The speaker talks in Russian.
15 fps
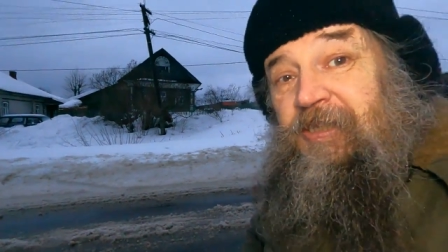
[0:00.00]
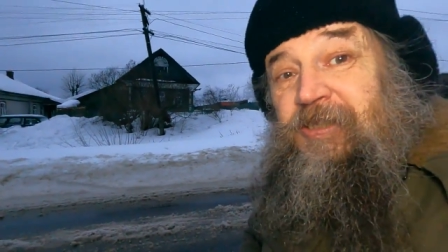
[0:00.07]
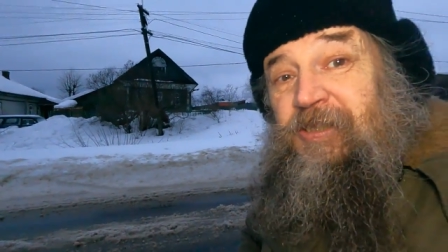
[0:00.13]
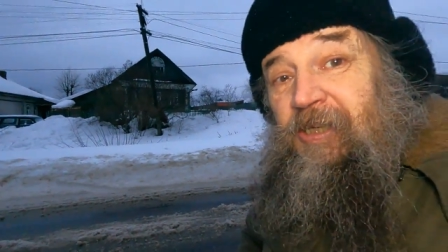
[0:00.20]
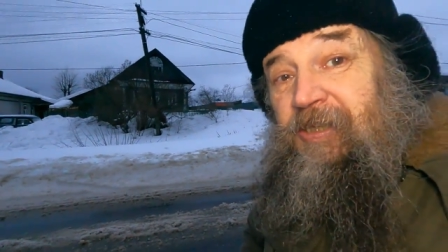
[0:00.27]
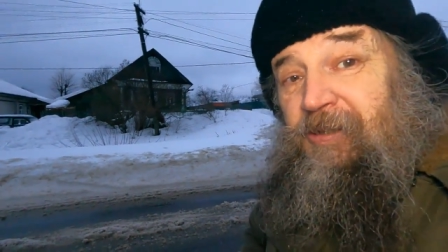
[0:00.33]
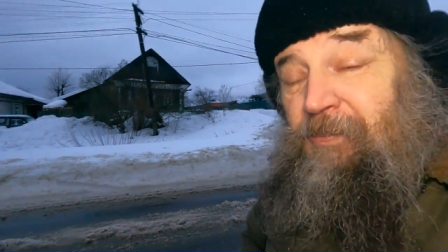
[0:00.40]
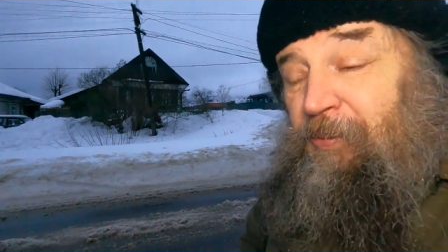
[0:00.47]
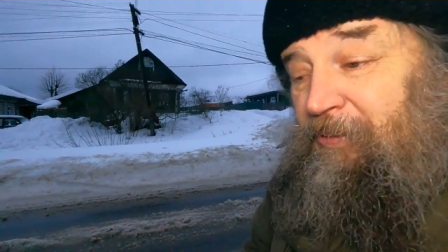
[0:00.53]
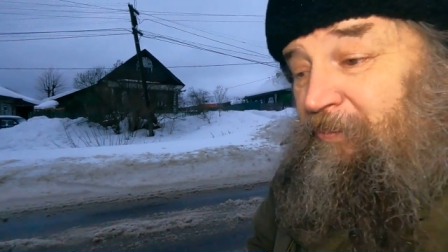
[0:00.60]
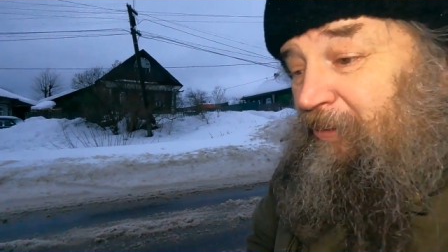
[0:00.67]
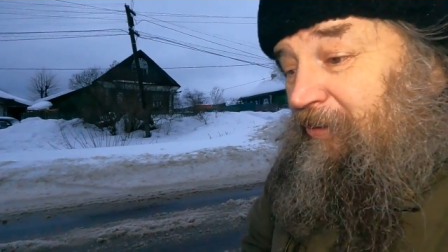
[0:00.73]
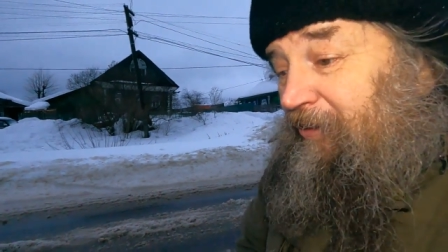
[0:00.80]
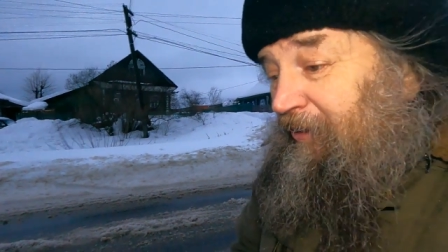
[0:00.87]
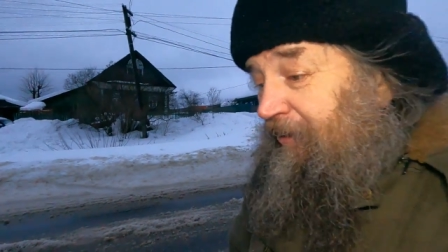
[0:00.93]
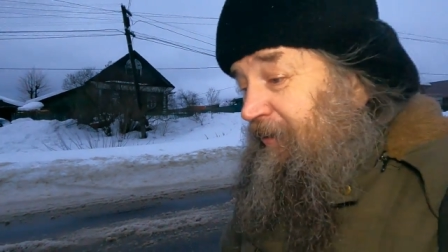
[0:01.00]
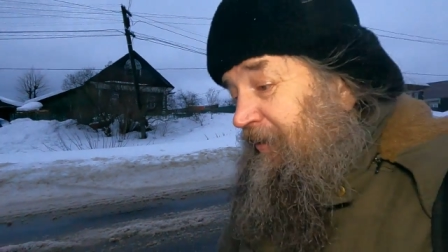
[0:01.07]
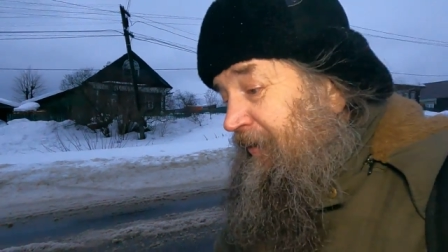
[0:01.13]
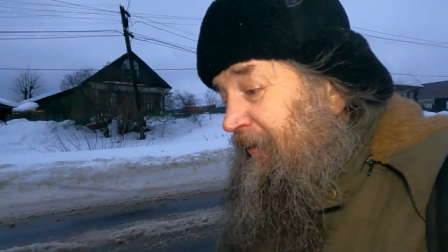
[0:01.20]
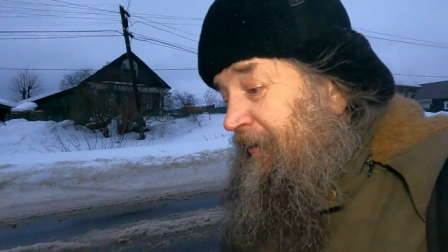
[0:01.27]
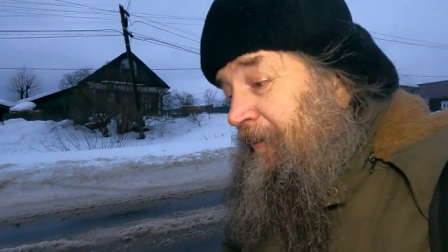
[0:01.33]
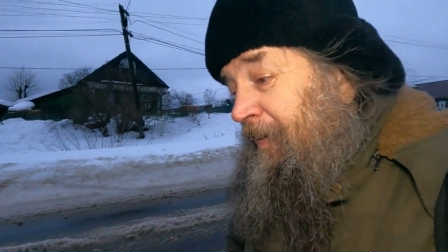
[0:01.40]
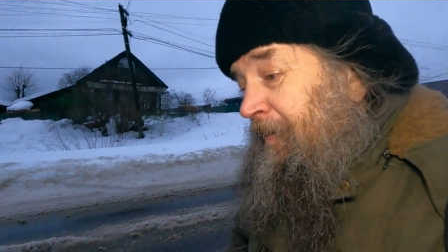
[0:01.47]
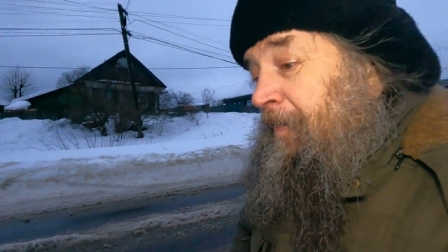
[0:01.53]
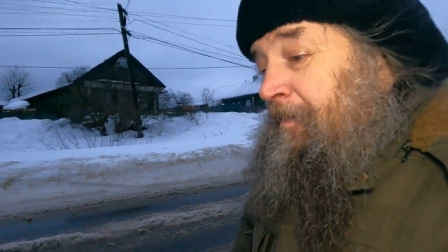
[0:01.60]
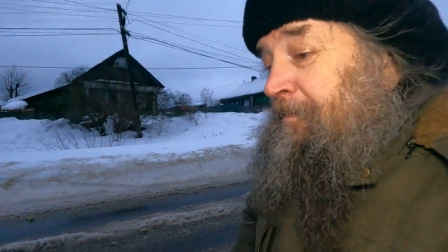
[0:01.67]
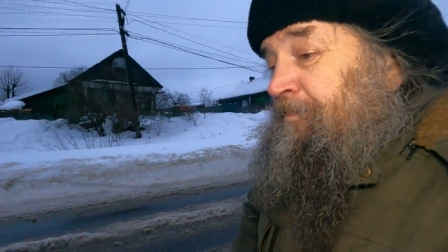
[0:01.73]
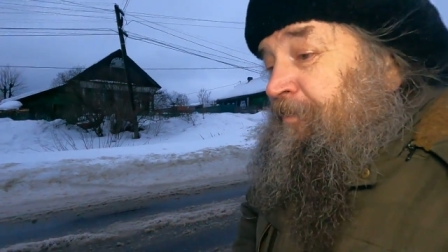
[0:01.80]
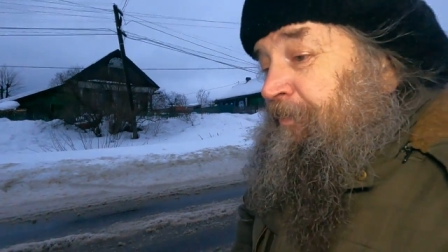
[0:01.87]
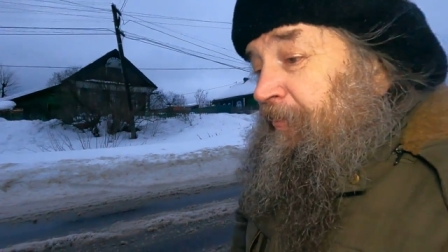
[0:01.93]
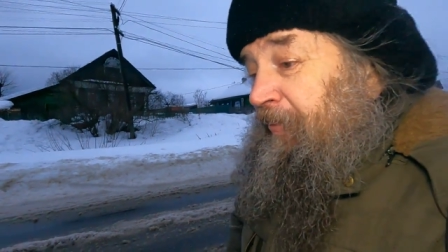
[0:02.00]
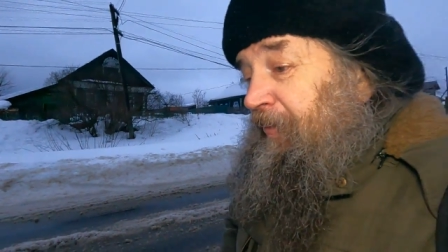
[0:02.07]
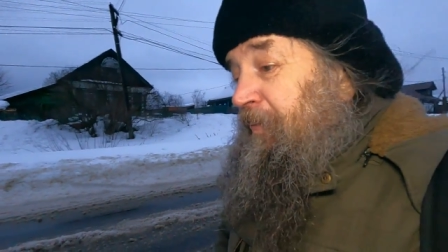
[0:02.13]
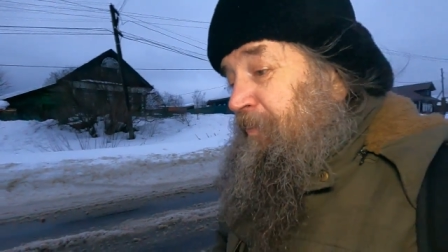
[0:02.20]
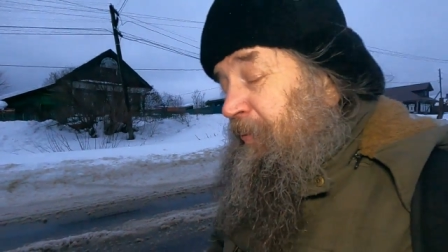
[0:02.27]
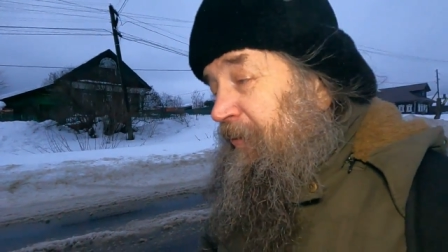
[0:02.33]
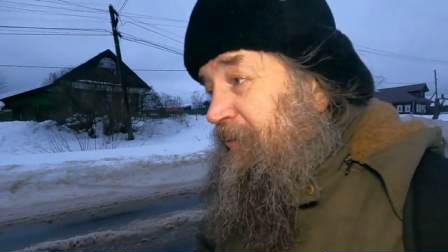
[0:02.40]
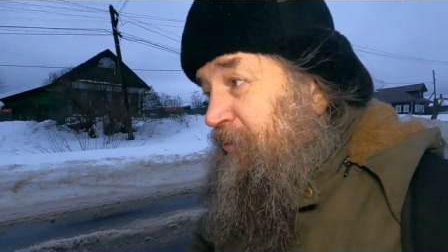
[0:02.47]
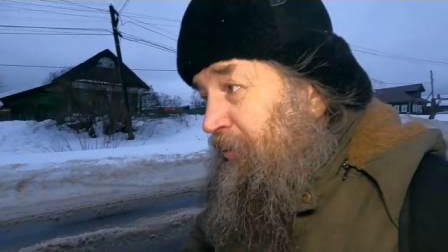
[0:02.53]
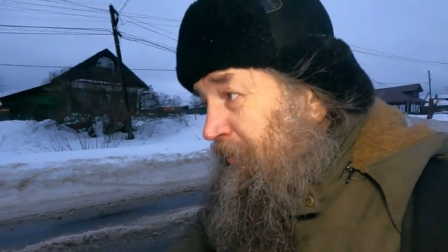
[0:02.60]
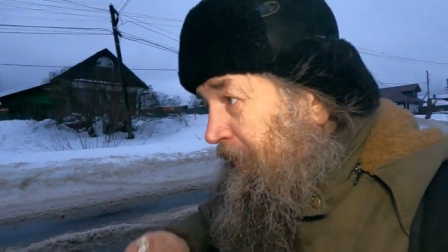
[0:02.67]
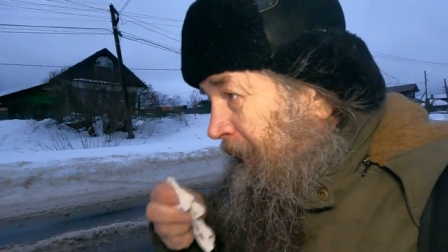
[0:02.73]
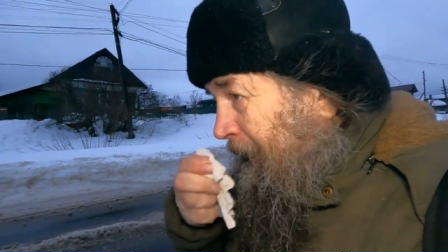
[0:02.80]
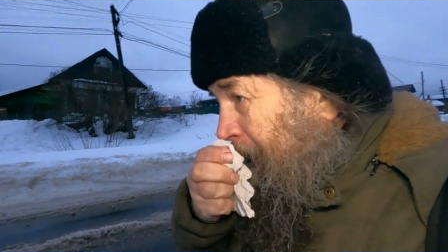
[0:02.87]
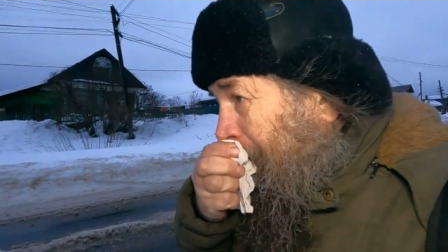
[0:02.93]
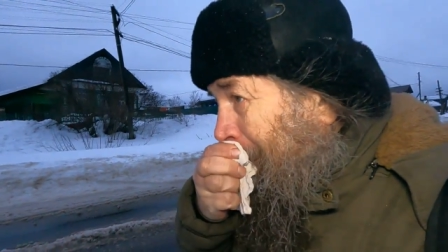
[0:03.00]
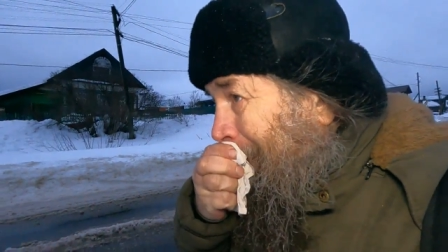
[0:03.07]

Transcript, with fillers: конечно, они применяли. Причем